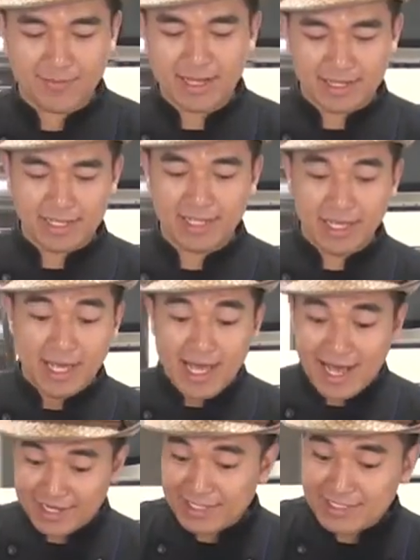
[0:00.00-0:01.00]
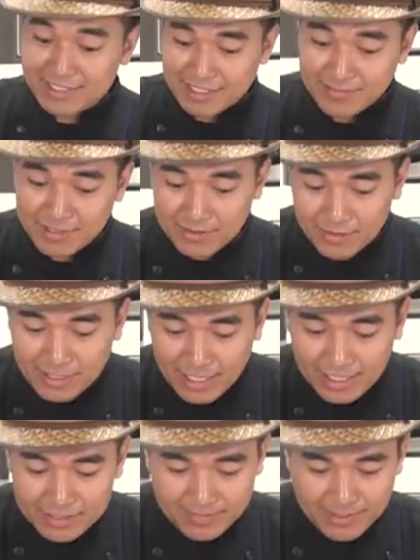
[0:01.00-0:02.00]
ประมาณนี้ อันนี้จริง ๆมันค่อน
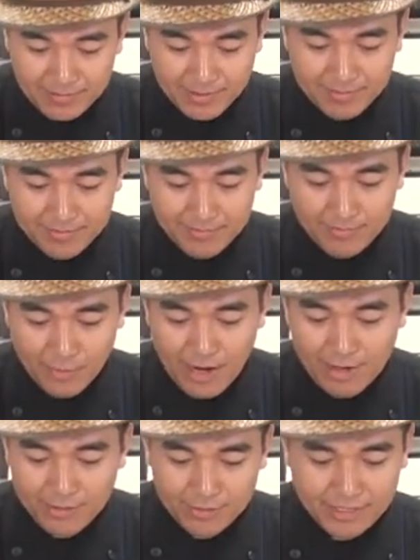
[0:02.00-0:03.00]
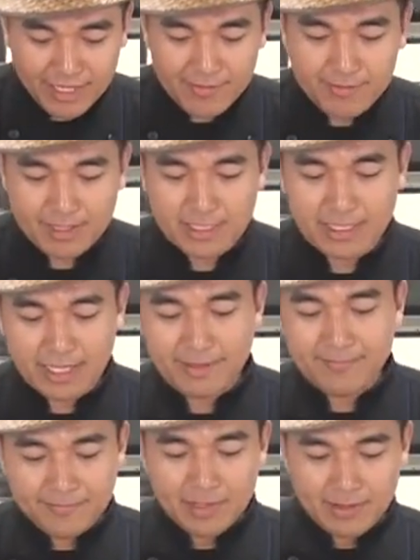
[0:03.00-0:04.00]
ข้างจะเป็นแบบบราวน์เข้มมาเลยอ่ะ
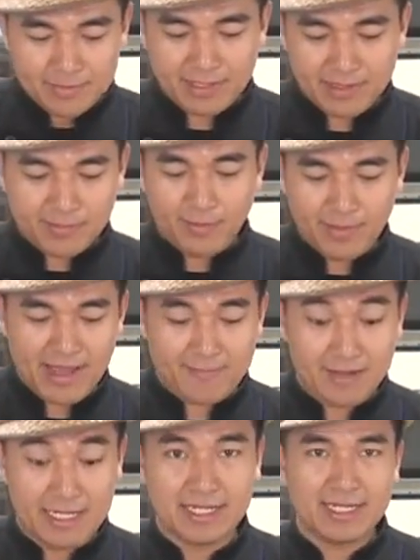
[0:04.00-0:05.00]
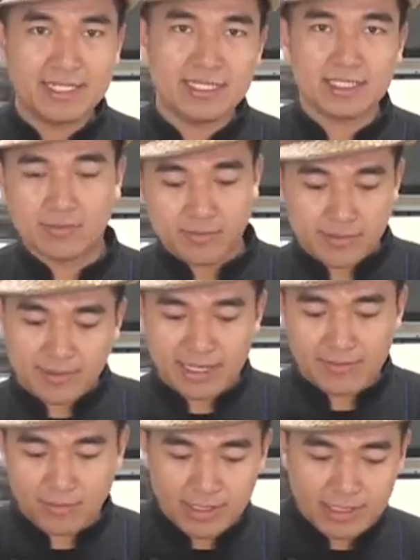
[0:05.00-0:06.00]
กี้ผมแอบเผลอนิดนึงแต่ว่าไม่เป็นไร
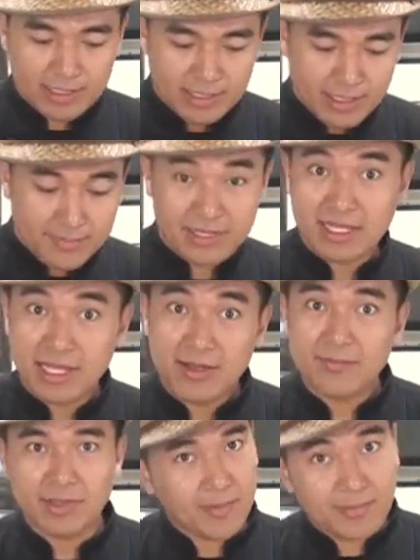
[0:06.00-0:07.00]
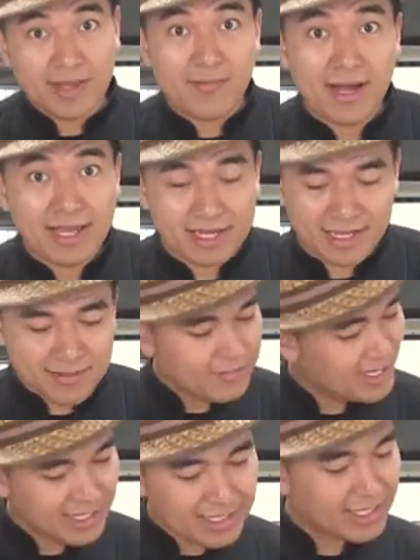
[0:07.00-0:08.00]
เพราะว่ามันเข้มแต่มันไม่ได้ไหม้นะ
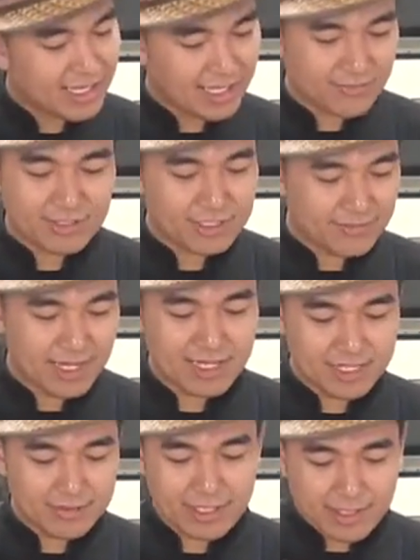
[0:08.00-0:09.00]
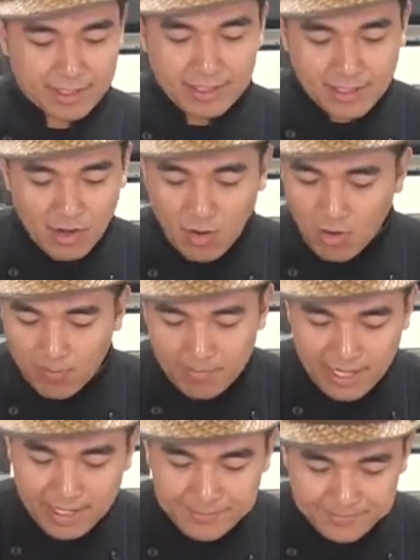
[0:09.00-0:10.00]
ไม่ได้ใกล้เคียงว่าจะไหม้เลยด้วย หอม
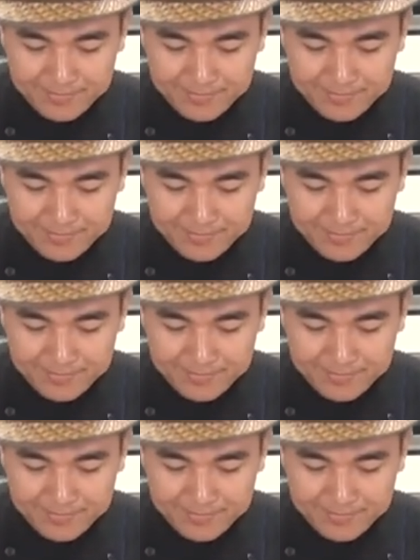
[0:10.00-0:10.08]
มาก